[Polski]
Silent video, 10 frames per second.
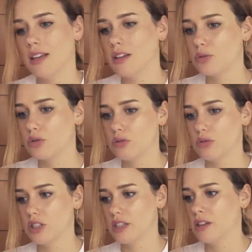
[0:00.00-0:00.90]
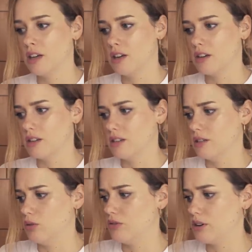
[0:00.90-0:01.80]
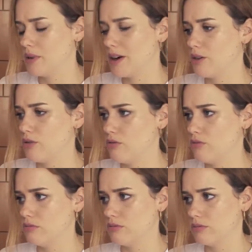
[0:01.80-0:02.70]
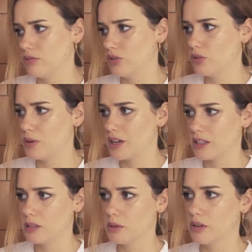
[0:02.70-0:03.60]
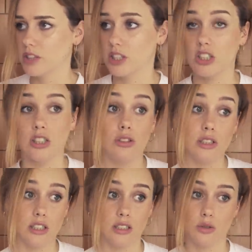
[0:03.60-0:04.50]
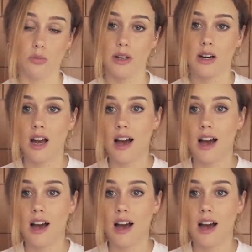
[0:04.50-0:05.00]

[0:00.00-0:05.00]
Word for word: niektórzy ludzie e, uwielbiają dobierać sobie nowe rzeczy, to też jest super.